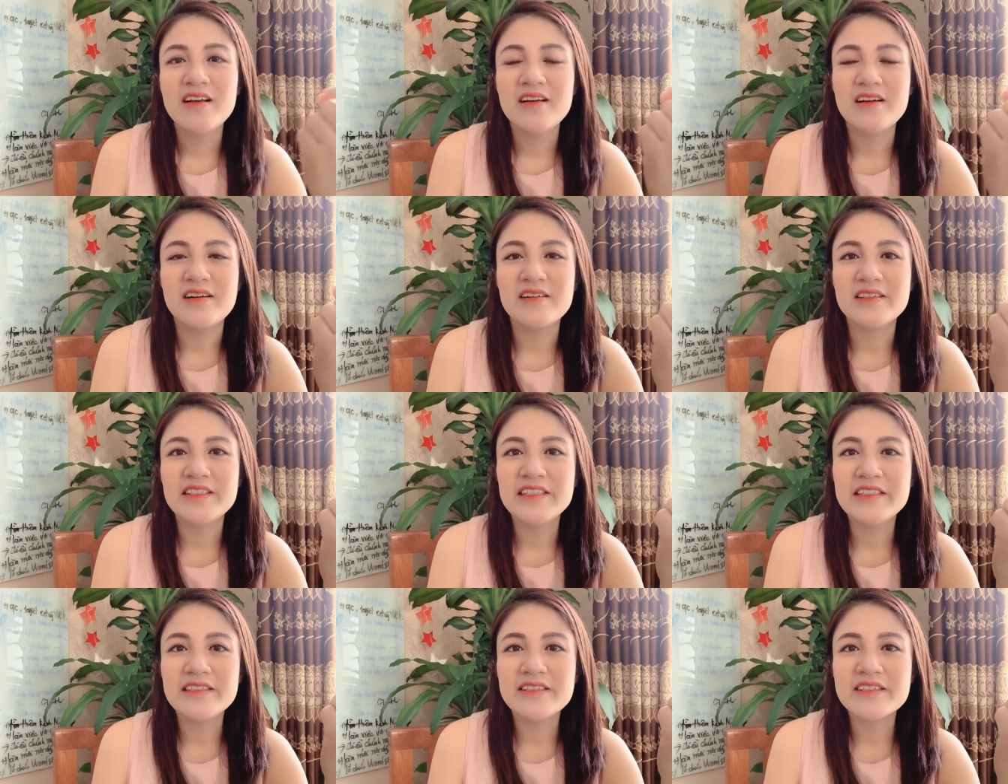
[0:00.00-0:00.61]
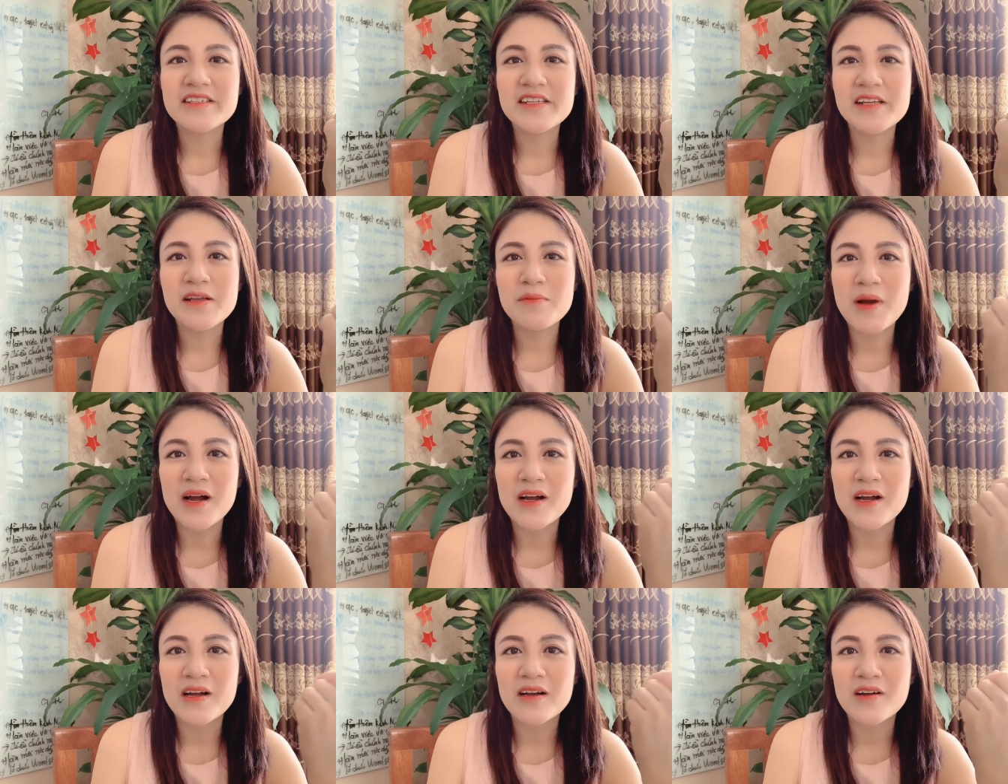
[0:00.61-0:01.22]
nhìn chị
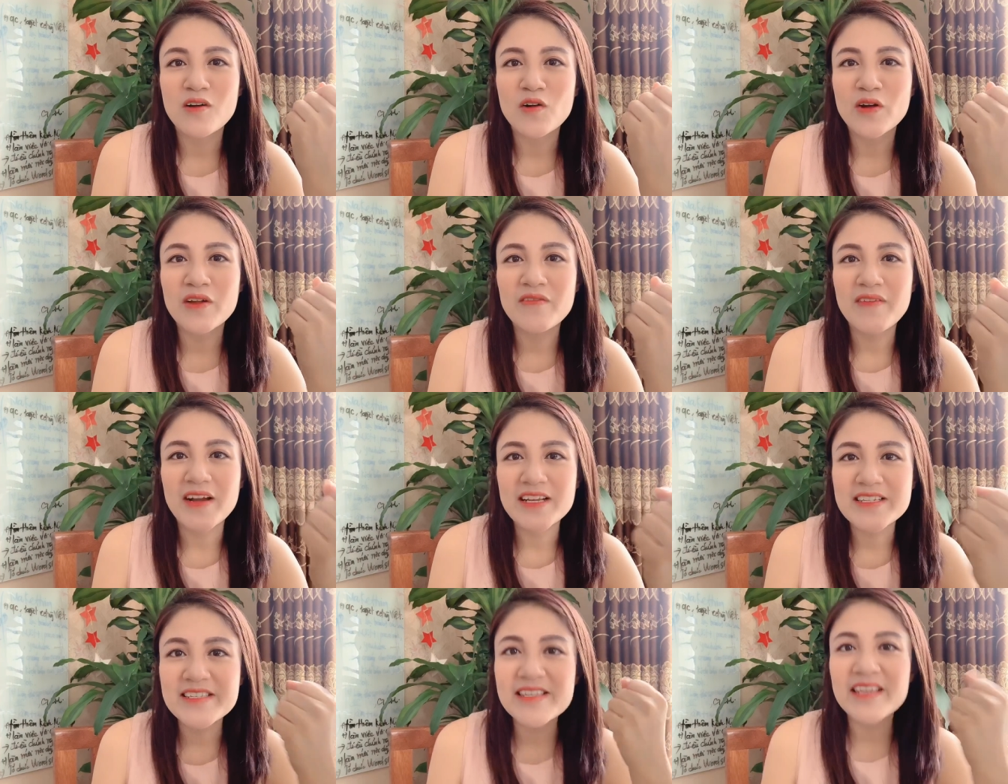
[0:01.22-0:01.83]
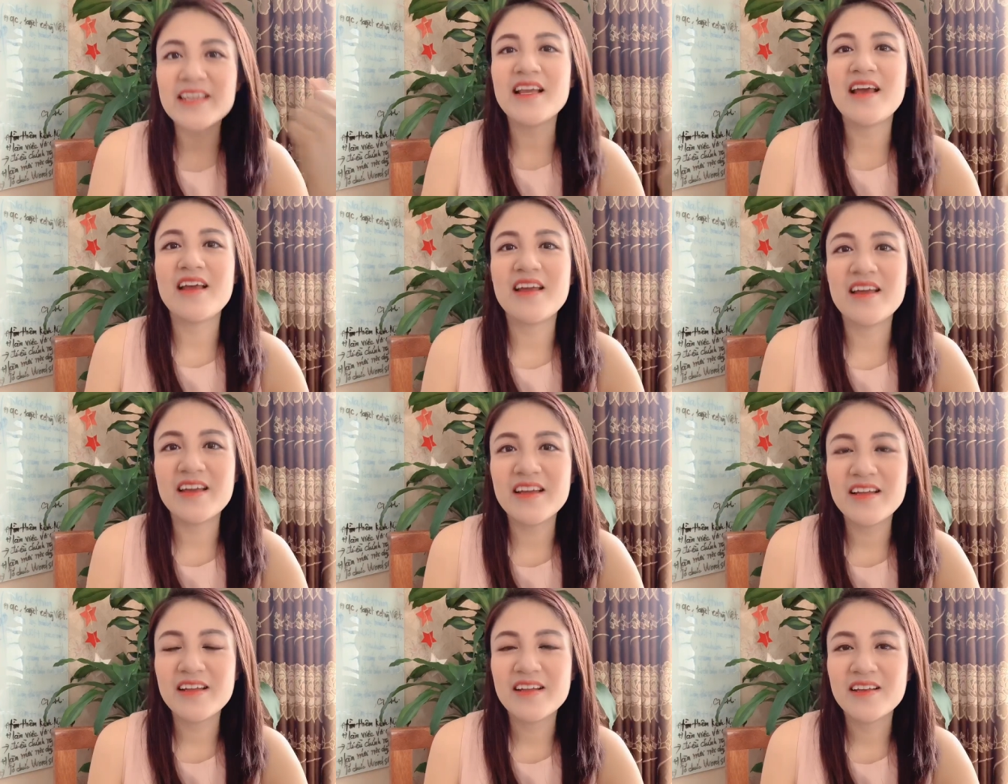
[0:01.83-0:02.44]
mặc có cái váy xinh
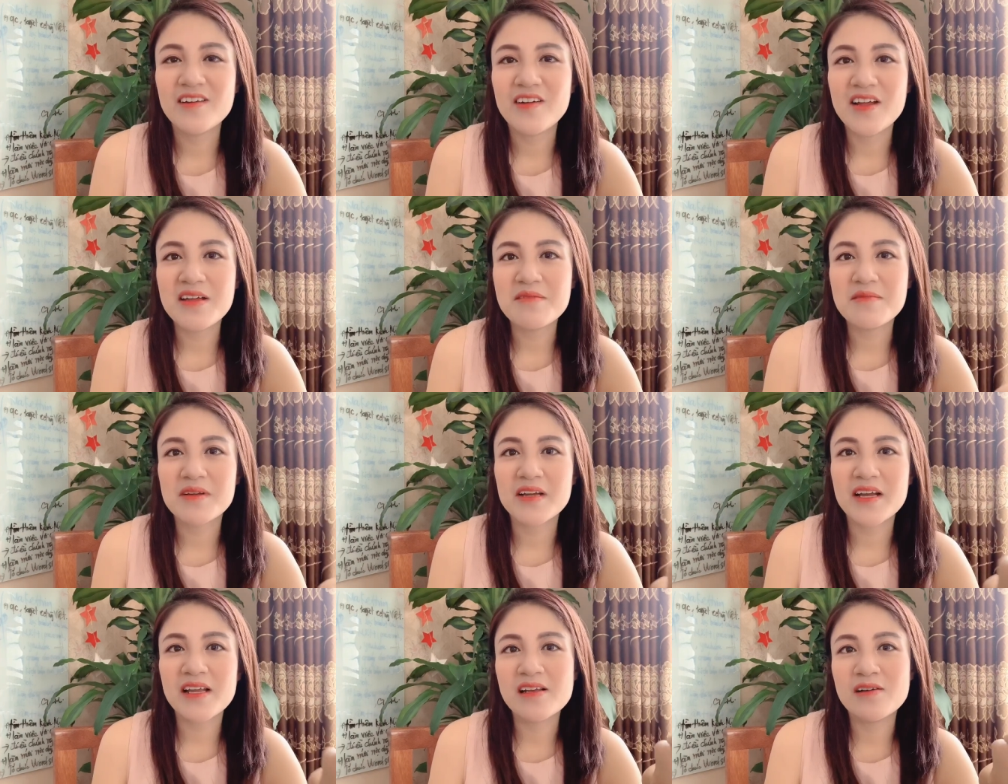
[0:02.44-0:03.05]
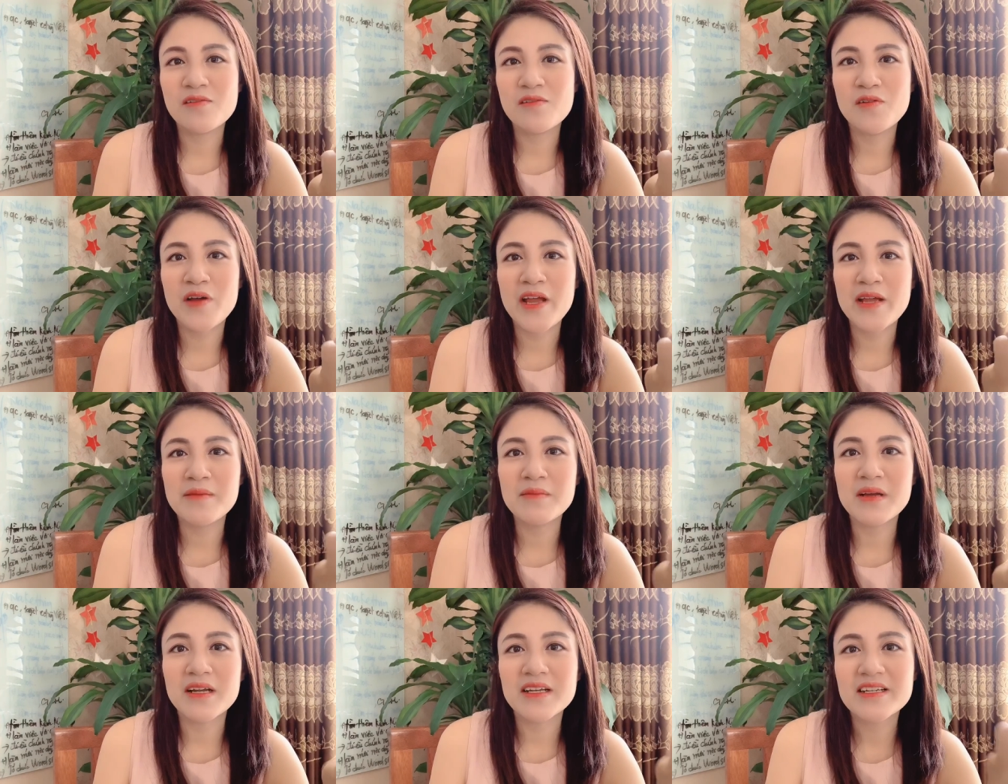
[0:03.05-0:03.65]
thế, em mới khen là ôi
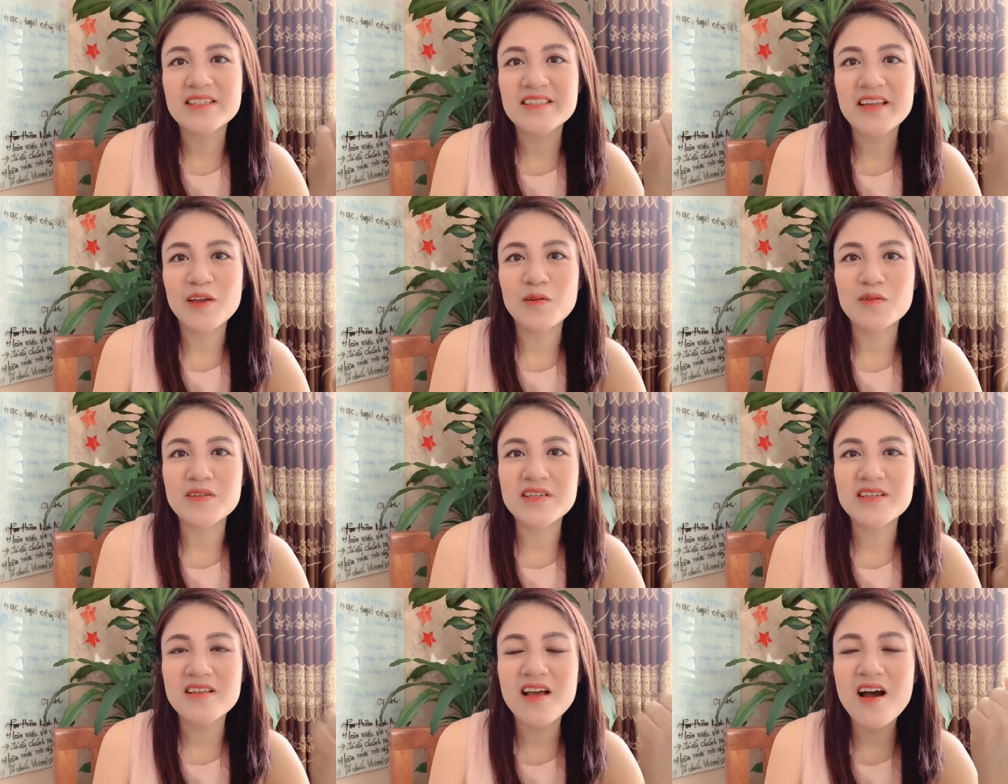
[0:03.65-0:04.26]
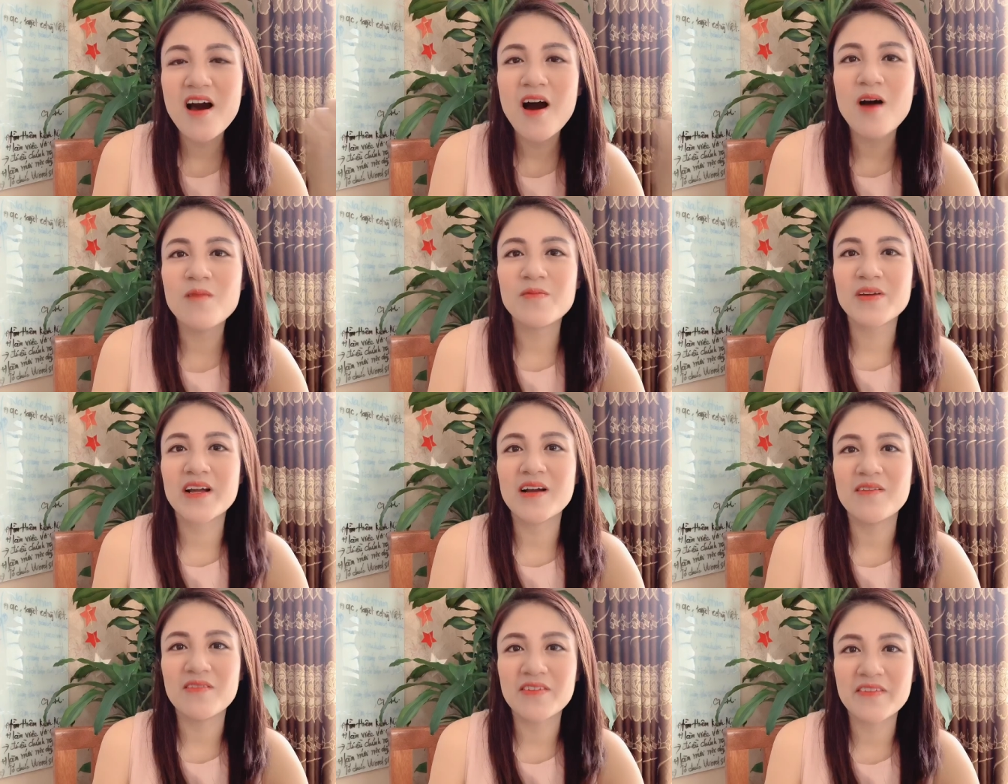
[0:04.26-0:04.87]
em thấy cái giày của chị rất hợp
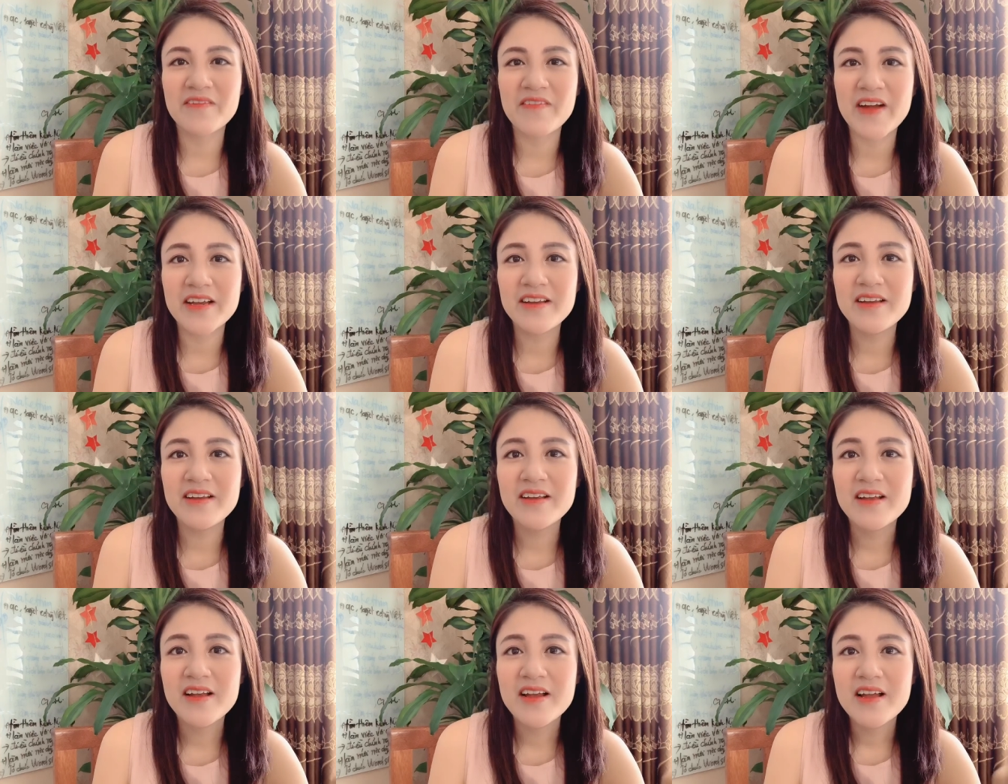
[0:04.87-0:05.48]
với cả cái váy.